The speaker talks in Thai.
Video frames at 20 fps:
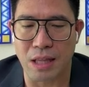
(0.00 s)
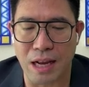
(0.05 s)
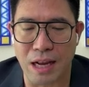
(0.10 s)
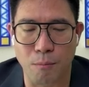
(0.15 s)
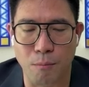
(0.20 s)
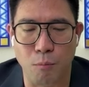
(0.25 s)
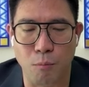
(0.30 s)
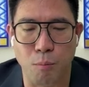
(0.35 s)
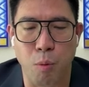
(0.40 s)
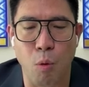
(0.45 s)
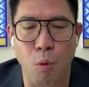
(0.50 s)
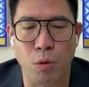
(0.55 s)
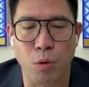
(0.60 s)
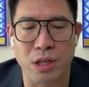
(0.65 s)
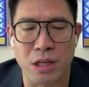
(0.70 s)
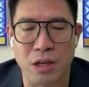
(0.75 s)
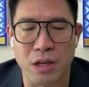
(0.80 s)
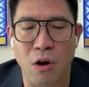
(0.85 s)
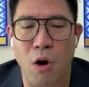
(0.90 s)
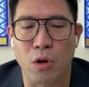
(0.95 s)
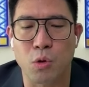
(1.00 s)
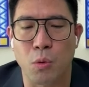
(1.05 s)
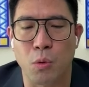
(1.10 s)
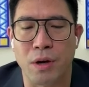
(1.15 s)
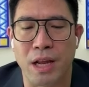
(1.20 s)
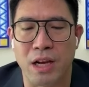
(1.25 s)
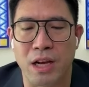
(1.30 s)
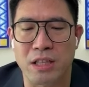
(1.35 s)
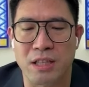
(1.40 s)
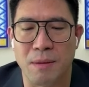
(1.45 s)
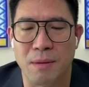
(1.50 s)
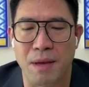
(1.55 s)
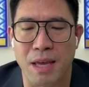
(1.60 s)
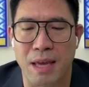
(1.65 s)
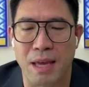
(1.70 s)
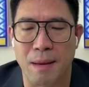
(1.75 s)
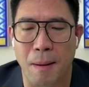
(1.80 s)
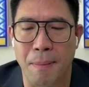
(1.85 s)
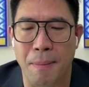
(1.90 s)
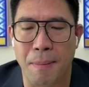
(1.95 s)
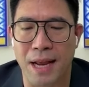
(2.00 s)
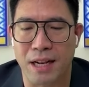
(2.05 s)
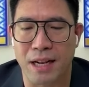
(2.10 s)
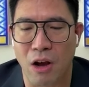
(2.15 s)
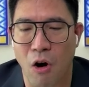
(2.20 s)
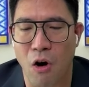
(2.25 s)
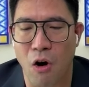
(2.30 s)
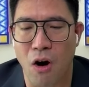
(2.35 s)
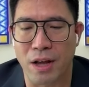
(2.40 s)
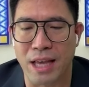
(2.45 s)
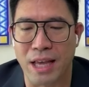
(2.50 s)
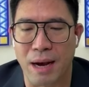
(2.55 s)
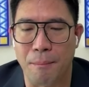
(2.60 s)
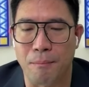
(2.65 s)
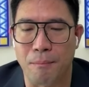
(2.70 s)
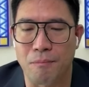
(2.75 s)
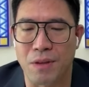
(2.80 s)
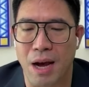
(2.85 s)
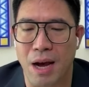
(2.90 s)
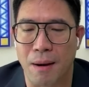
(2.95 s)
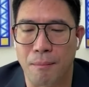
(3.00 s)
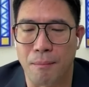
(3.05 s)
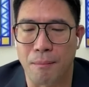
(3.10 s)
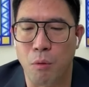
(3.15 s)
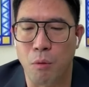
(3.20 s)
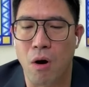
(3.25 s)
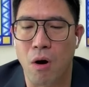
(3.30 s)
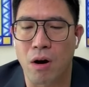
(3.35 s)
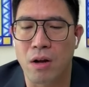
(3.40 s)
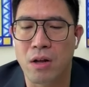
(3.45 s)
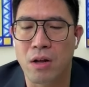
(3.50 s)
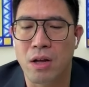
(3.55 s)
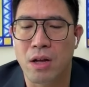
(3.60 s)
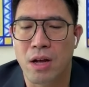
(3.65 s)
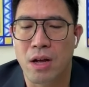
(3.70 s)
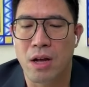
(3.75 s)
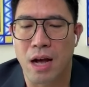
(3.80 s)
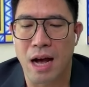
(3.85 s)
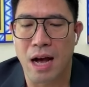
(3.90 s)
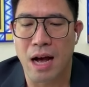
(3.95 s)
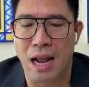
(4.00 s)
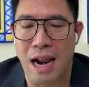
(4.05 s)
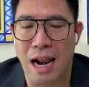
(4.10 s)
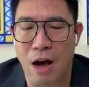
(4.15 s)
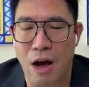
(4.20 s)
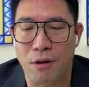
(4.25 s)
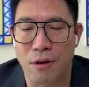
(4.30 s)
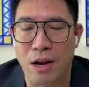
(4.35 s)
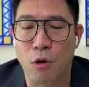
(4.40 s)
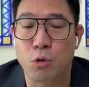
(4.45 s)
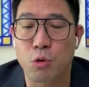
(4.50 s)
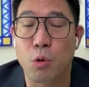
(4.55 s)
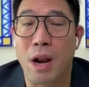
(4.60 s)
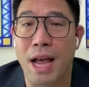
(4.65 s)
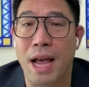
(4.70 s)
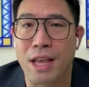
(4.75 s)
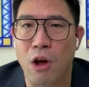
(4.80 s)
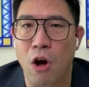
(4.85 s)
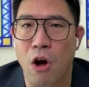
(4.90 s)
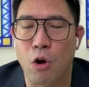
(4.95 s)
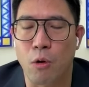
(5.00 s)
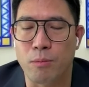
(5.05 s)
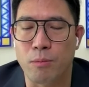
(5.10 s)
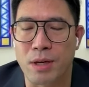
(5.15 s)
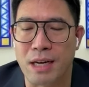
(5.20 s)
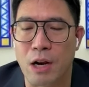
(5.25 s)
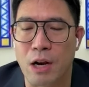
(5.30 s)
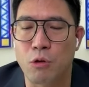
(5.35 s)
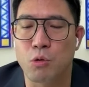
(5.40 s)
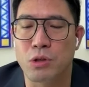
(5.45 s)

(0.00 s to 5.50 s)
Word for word: ในผู้ถือกองทุนเนี่ยก็จะมีประเภทกออย่างพวกเรานักลงทุนรายย่อยรวมถึง